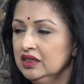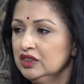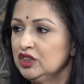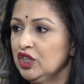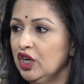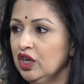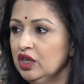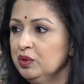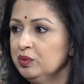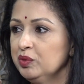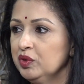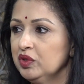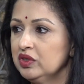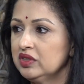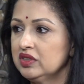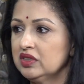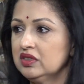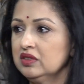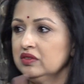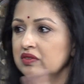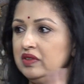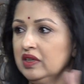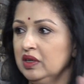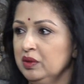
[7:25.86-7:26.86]
ஷார்ட்டை
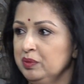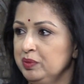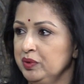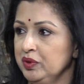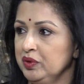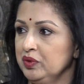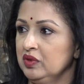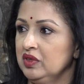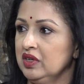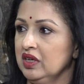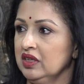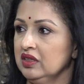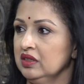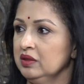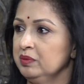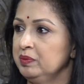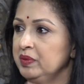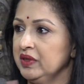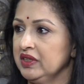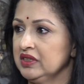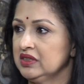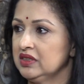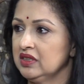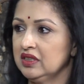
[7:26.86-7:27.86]
முடிச்சுட்டு வெளில போய் உட்காந்து
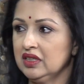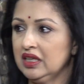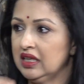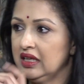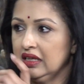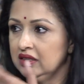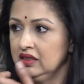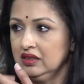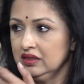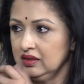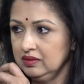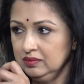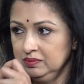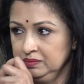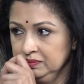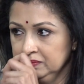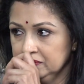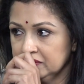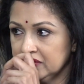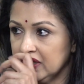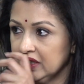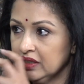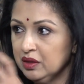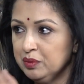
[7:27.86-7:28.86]
பேசுகிறது
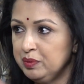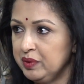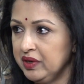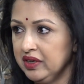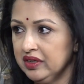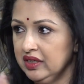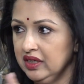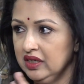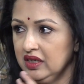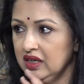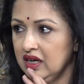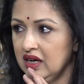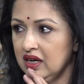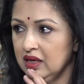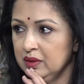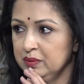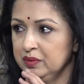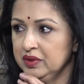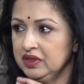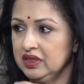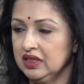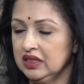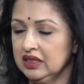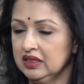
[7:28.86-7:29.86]
அந்த அந்த பழக்கம் எனக்கு
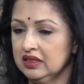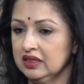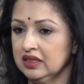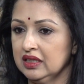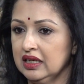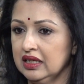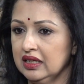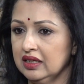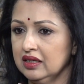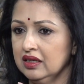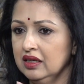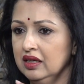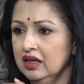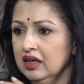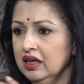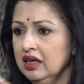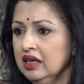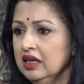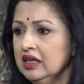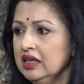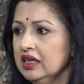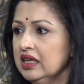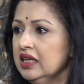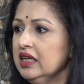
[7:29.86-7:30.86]
ஆரம்பத்தில் இருந்து இல்லை
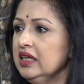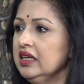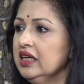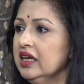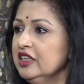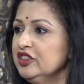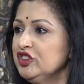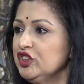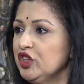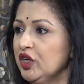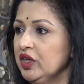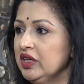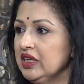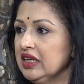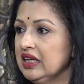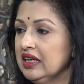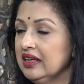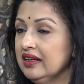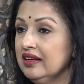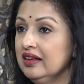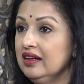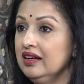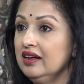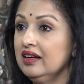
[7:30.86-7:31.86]
ஏன்னா ஏன் ஷார்ட்
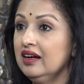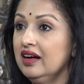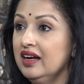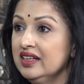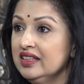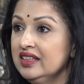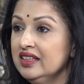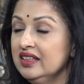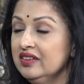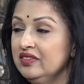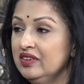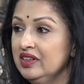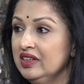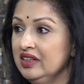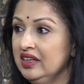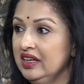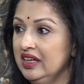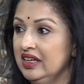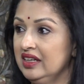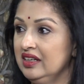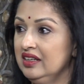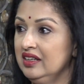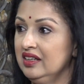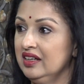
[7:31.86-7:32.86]
இல்லைன்னா அடுத்தவங்க
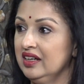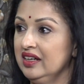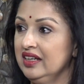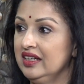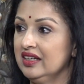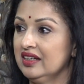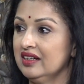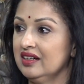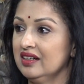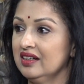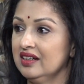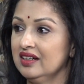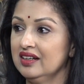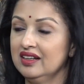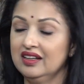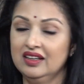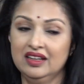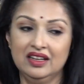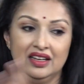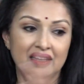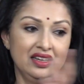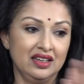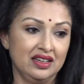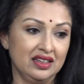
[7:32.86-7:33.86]
என்ன நடிக்கிறாங்க
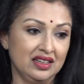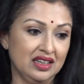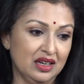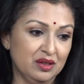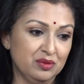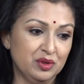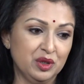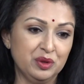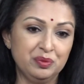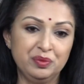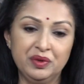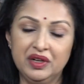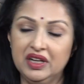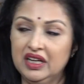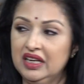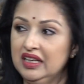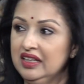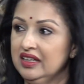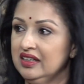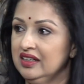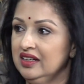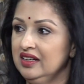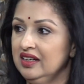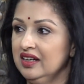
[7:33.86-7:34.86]
கேமரா
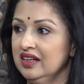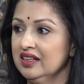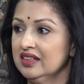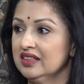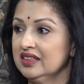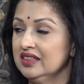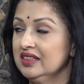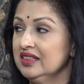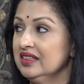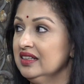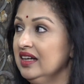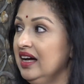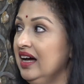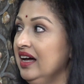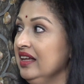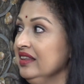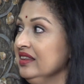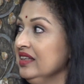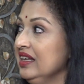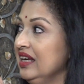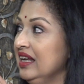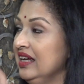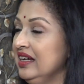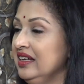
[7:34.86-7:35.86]
பின்னால் என்ன நடக்குது
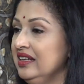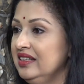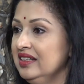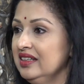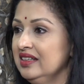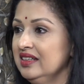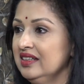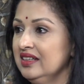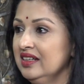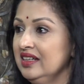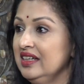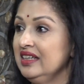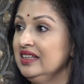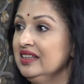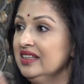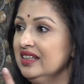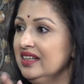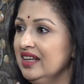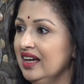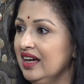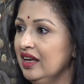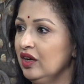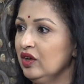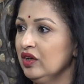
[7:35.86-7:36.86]
அந்த லைட் என்ன இந்த
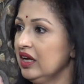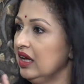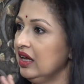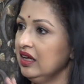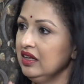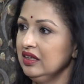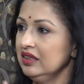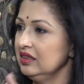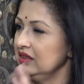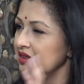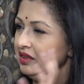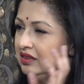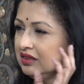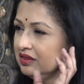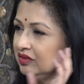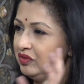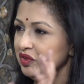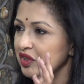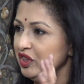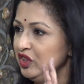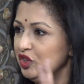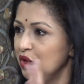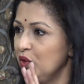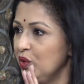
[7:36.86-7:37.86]
டயலாக்
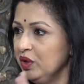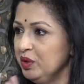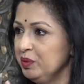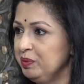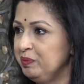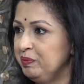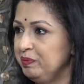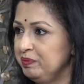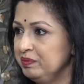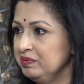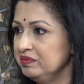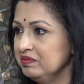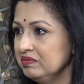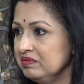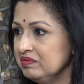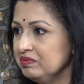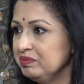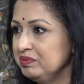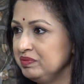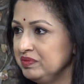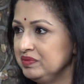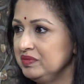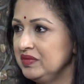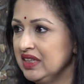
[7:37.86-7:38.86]
ஏதோ ஒன்று
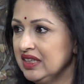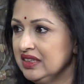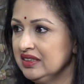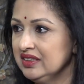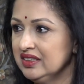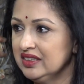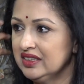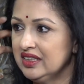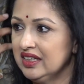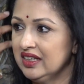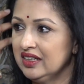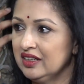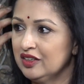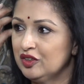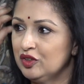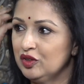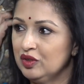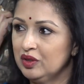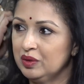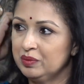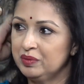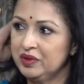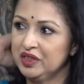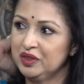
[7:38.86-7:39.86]
தெரிஞ்சிட்டே
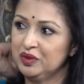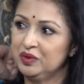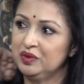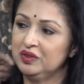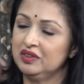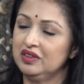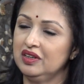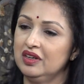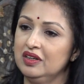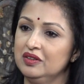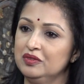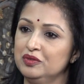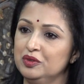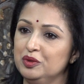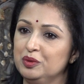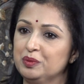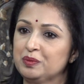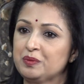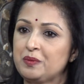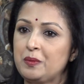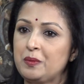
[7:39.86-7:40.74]
இருக்கணும் அப்படிங்கிற ஒரு ஆர்வம்